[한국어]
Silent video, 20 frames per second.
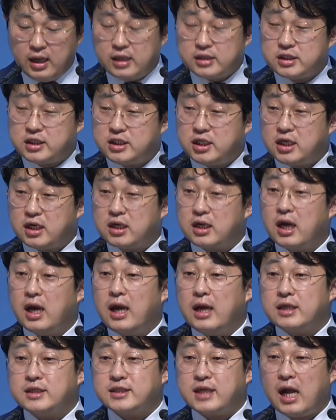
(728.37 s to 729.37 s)
즉
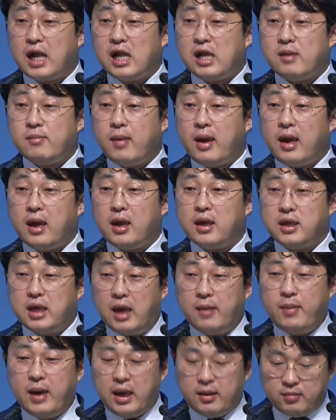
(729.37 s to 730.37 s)
삶의
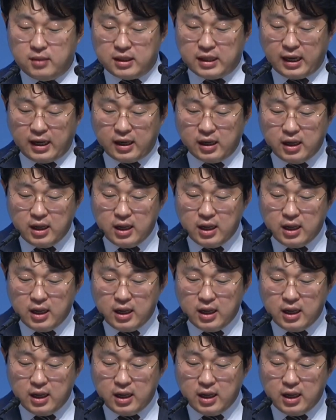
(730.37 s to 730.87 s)
예배입니다.